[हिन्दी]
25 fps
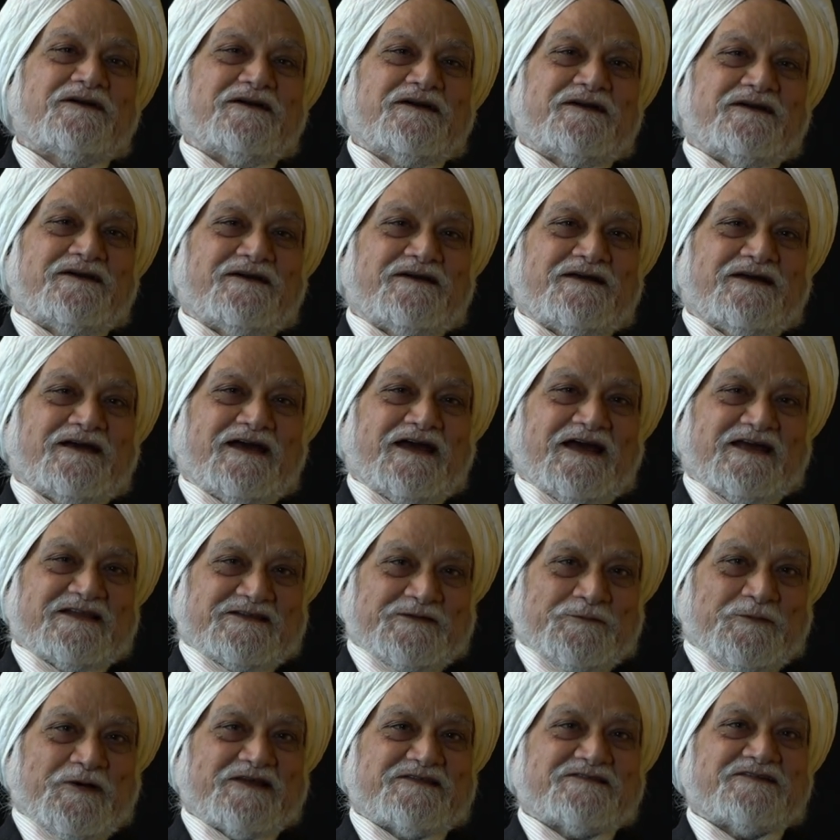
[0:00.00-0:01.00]
अथाबास
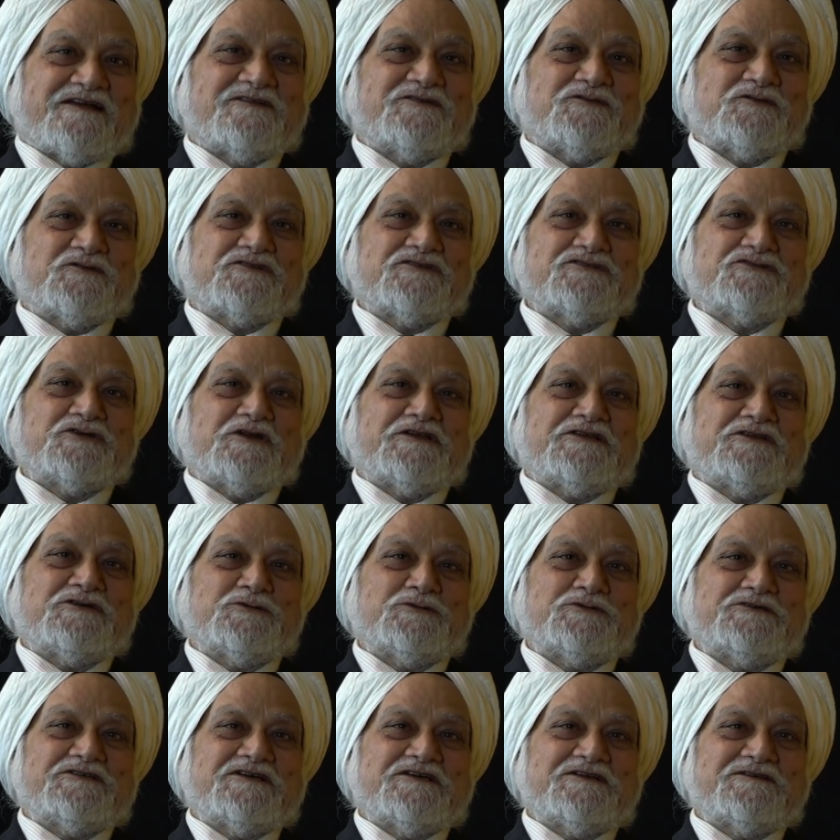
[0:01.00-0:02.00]
अथाबास का यूनिवर्सिटी की
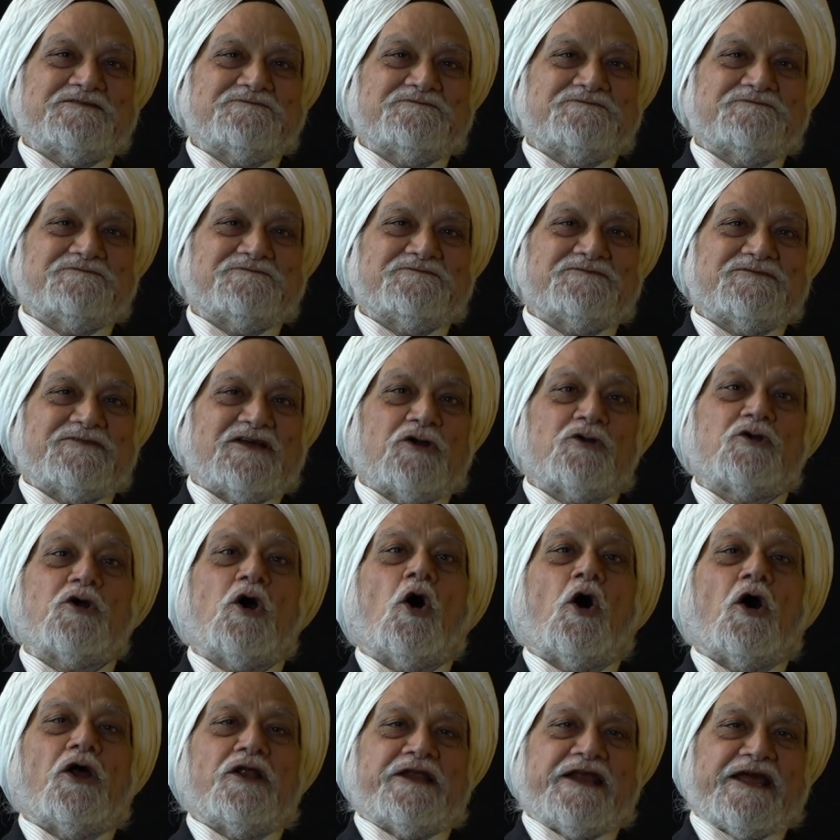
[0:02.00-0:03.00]
हुई है क्योंकि
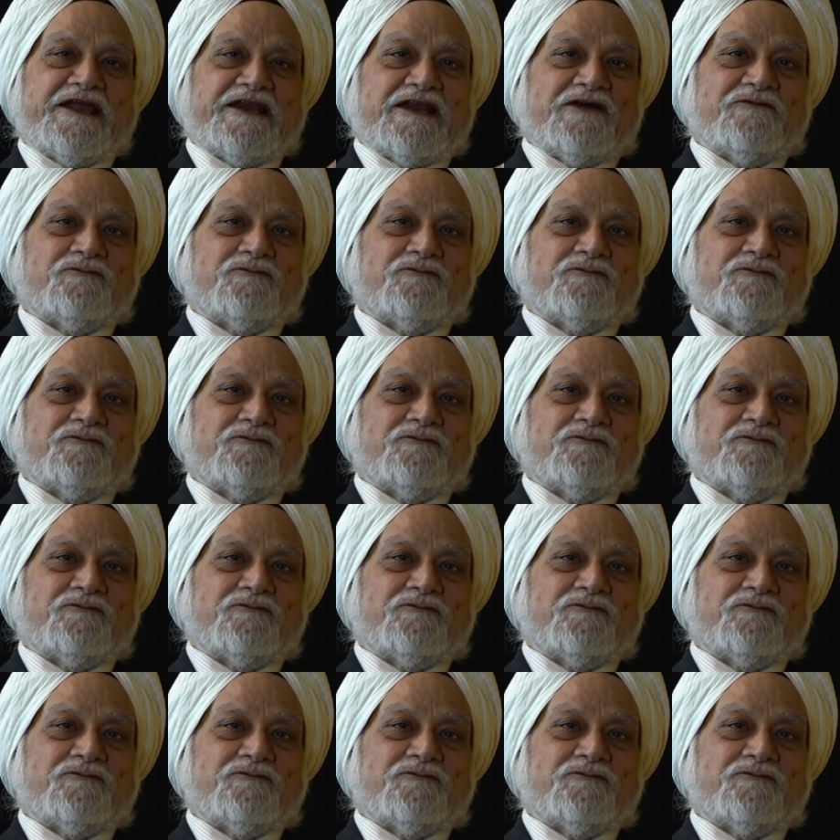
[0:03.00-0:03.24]
ऑनलाइन है